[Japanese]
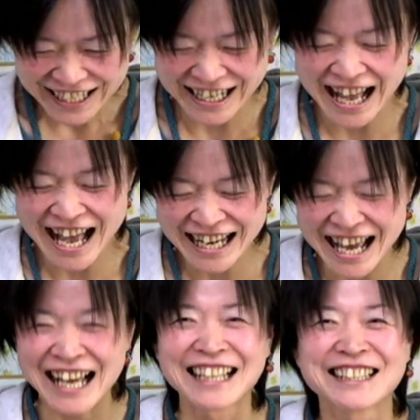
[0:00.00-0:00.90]
ラ
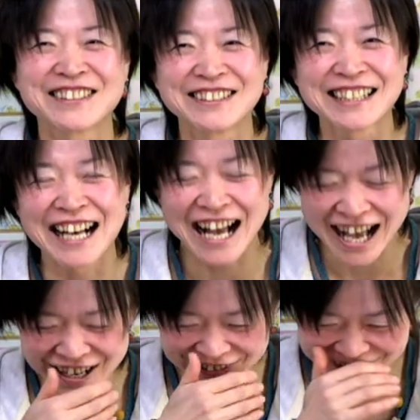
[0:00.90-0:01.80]
ス飼
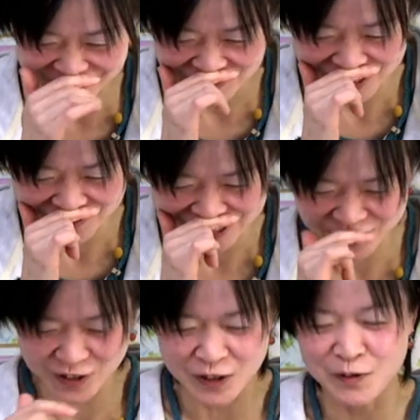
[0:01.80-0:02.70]
う待って待って
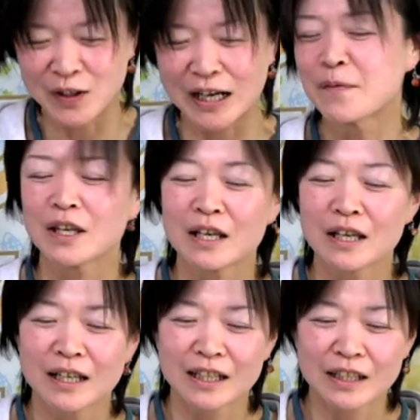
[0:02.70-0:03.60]
ちょっと読もうか
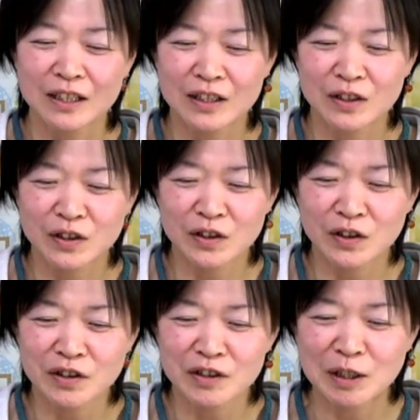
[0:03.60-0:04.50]

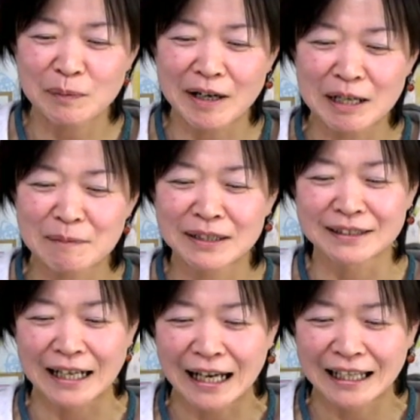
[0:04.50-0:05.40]
というのもありま
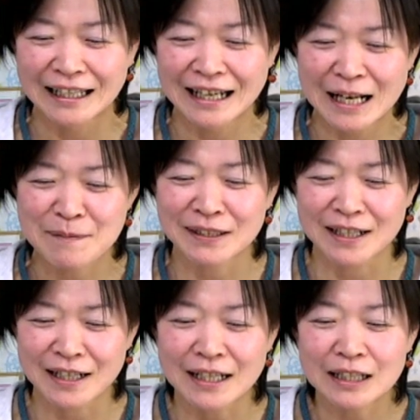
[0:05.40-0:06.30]
すがあります
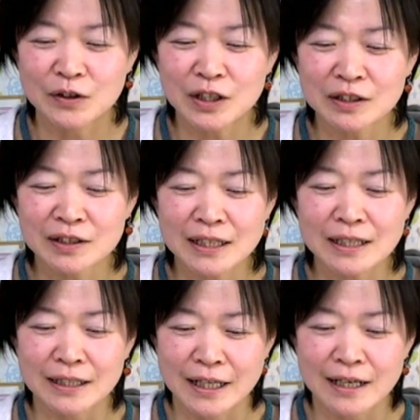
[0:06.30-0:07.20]
が鳥の
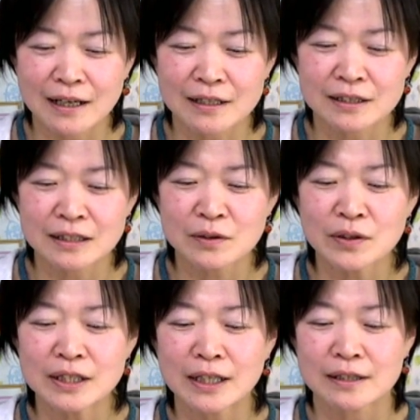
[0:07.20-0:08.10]
中で
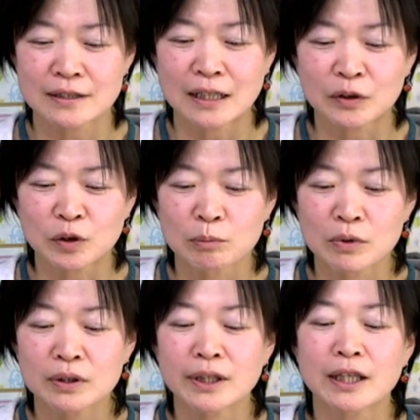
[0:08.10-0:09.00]
賢いやつだと
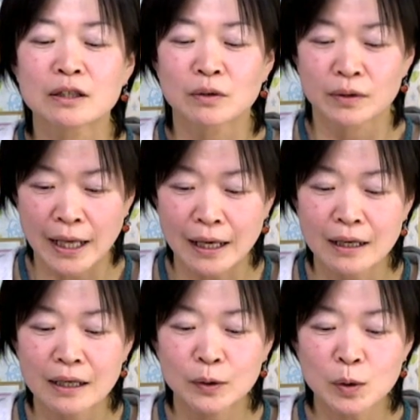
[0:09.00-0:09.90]
思っているので
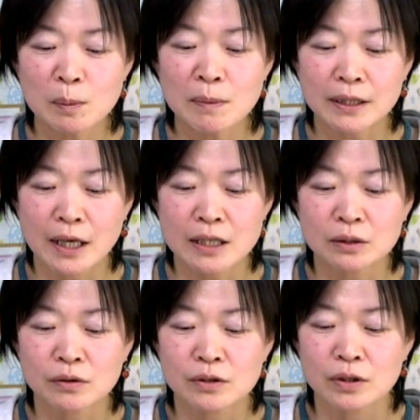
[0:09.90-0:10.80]
どこまで一
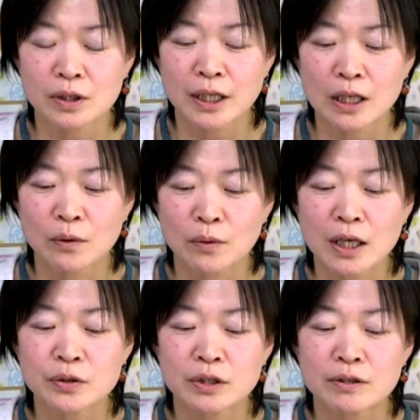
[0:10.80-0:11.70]
疎通できるのか
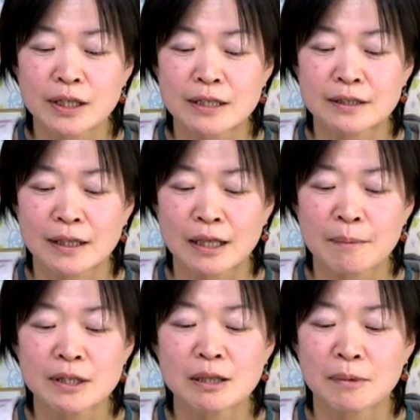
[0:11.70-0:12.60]
一緒に暮らして
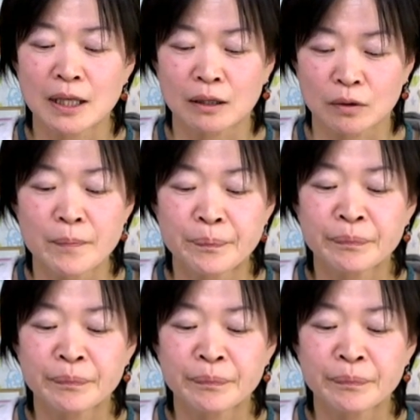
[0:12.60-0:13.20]
試してみたいと